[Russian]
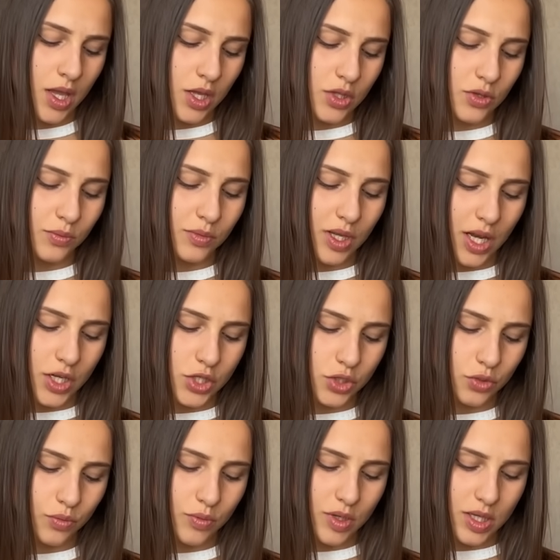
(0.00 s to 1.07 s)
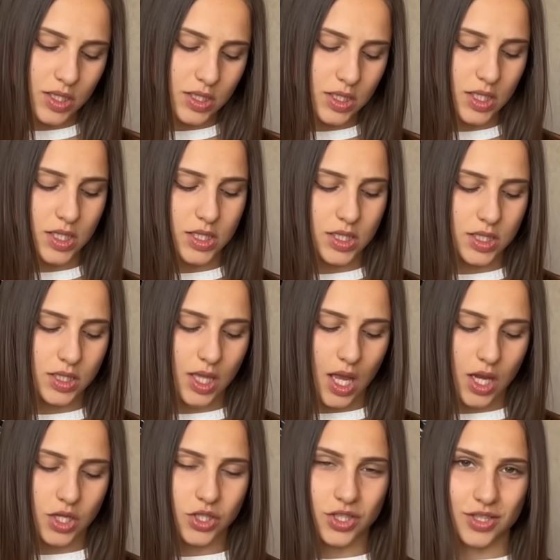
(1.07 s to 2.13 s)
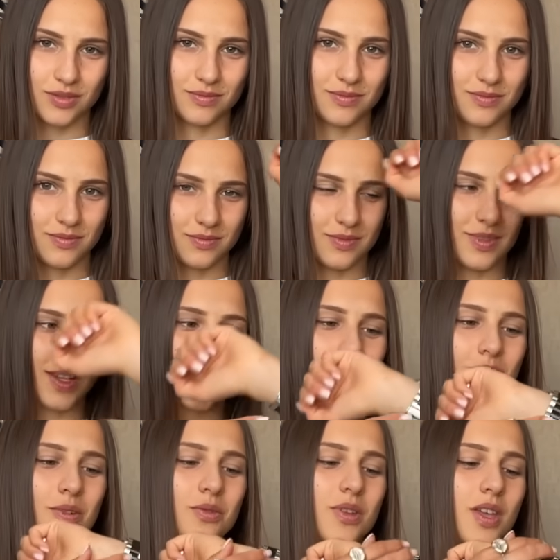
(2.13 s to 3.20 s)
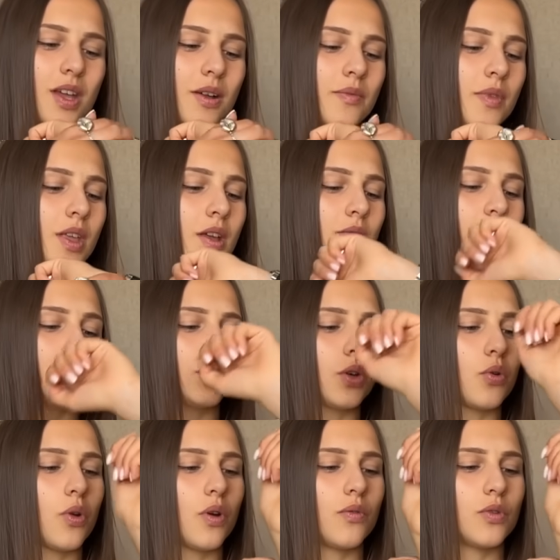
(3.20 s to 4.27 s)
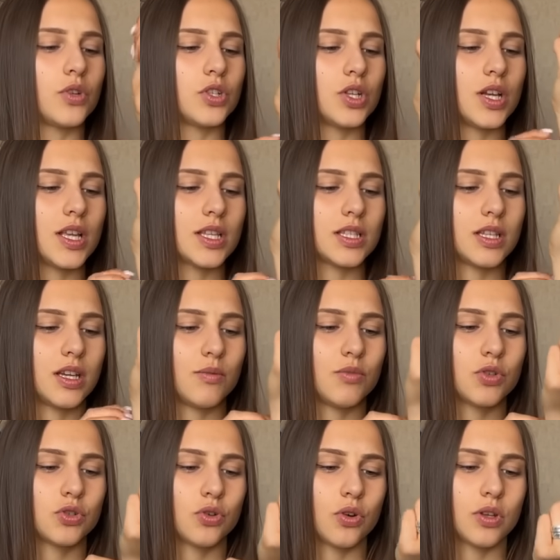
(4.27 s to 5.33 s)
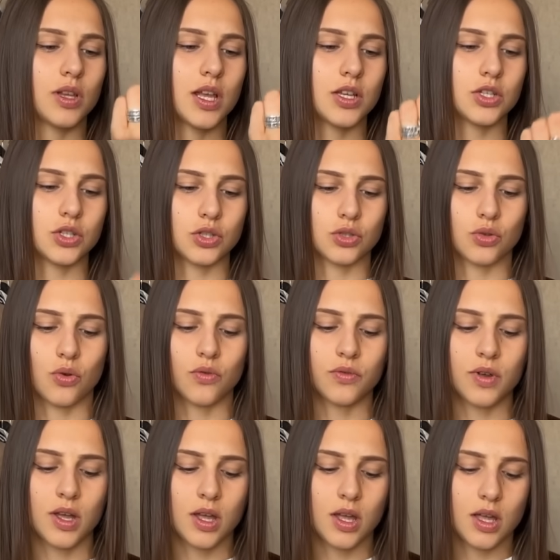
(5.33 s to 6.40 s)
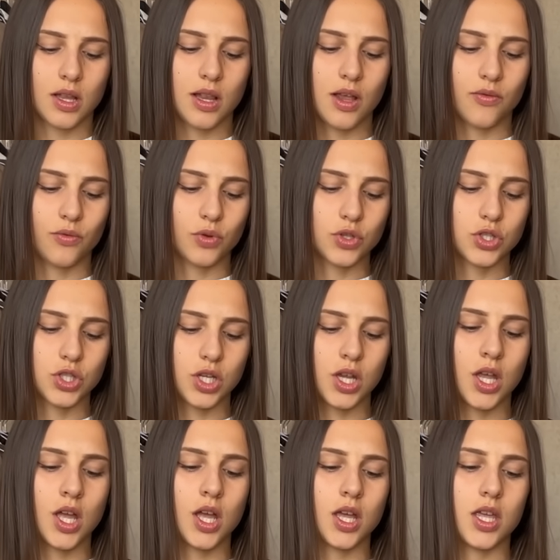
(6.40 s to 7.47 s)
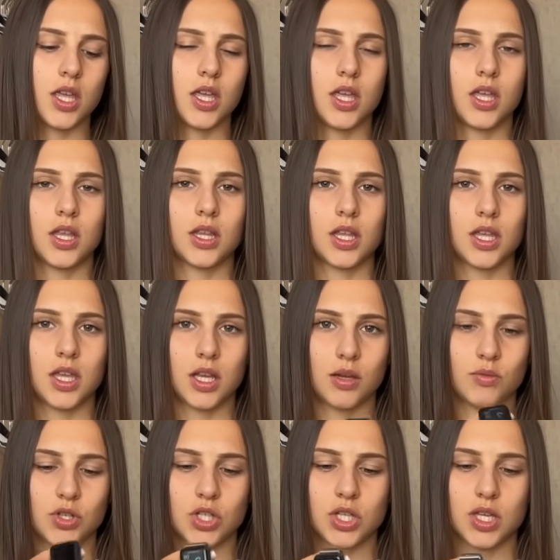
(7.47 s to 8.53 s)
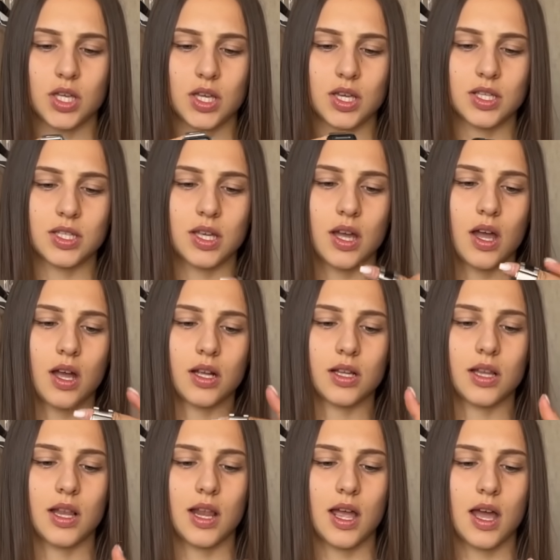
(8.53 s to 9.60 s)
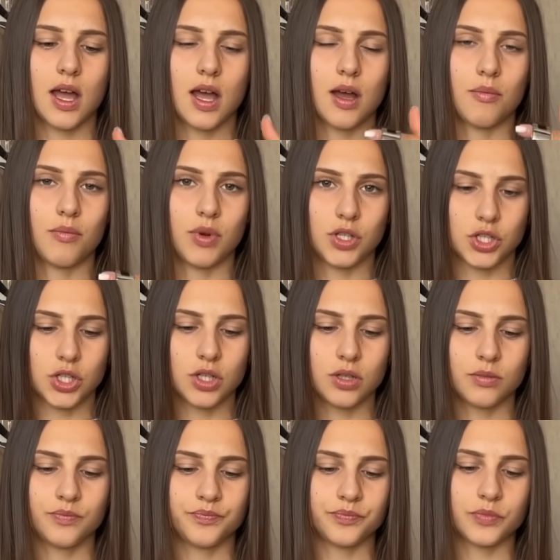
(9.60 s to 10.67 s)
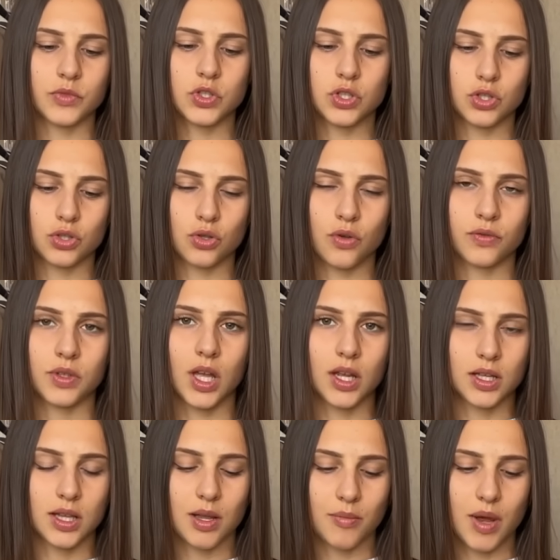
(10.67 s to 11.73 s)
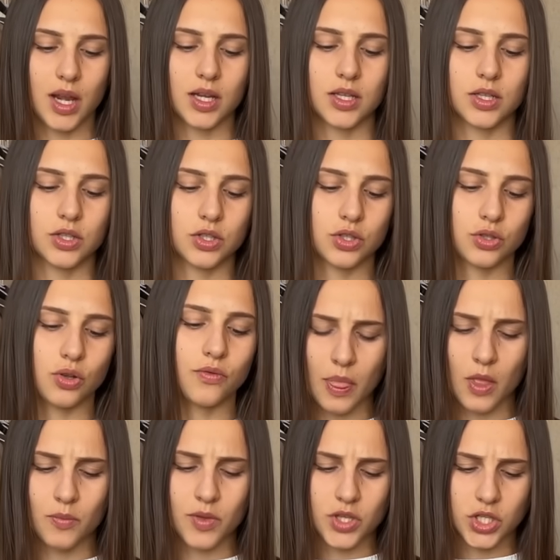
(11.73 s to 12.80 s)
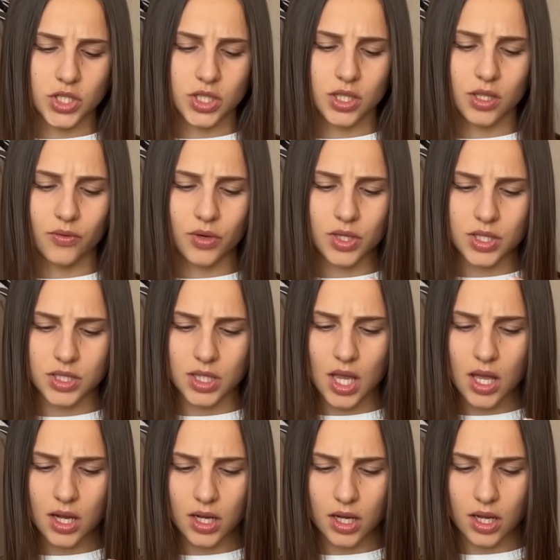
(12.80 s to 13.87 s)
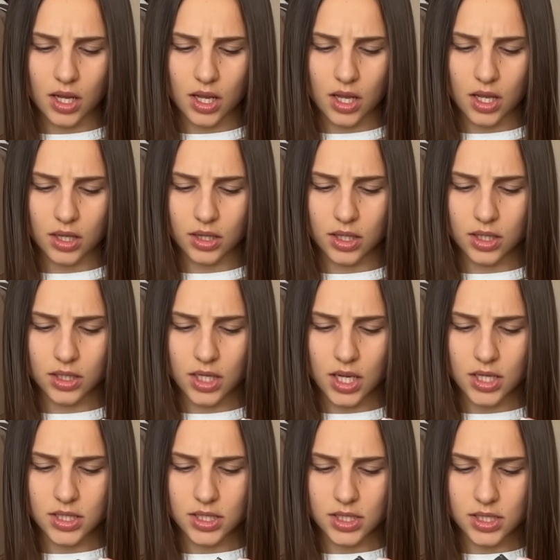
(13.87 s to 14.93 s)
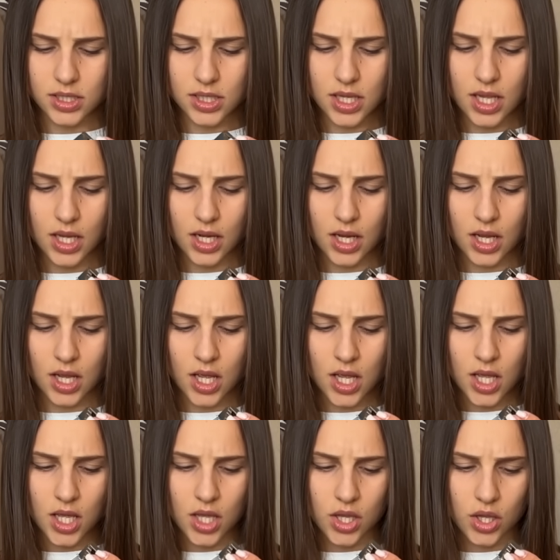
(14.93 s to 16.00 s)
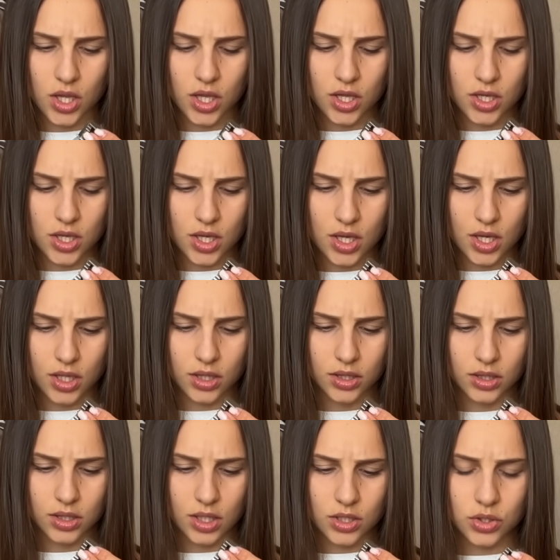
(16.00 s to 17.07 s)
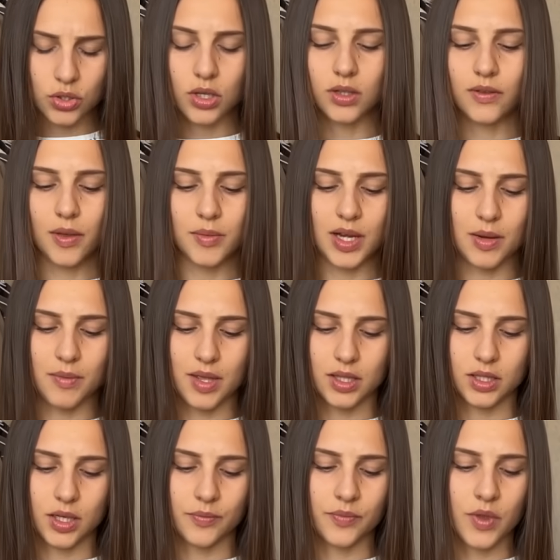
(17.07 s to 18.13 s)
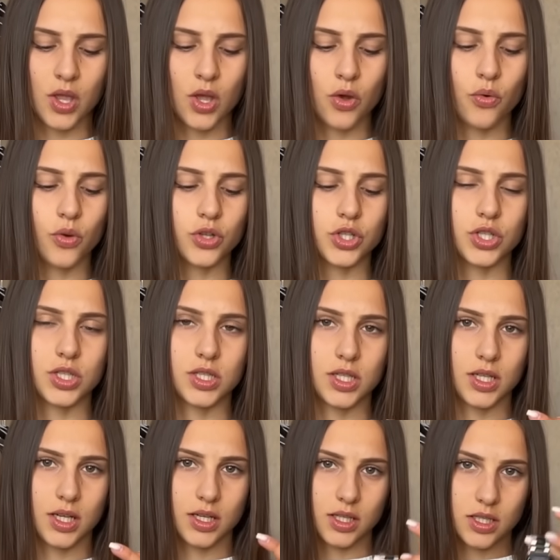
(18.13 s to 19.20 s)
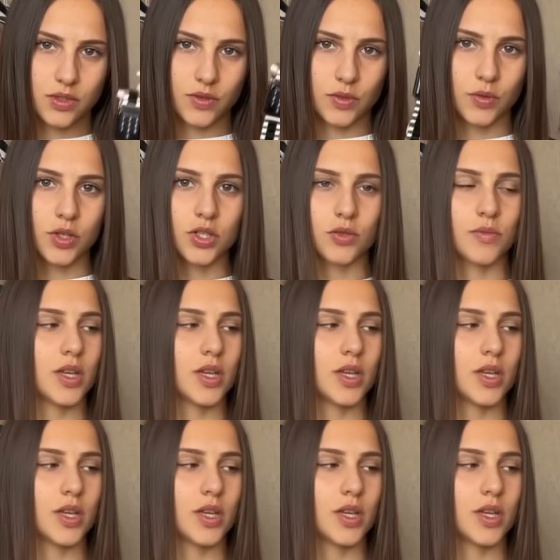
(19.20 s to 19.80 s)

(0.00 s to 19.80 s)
Идем дальше, у меня здесь также на руке вот такой вот железный ремешок для часов, для вочи, и такие ремешки есть как для больших часов, так и для маленьких часов. У меня часики довольно старые, это третья серия, и это до 42 миллиметра. Очень стильный, красиво смотрится.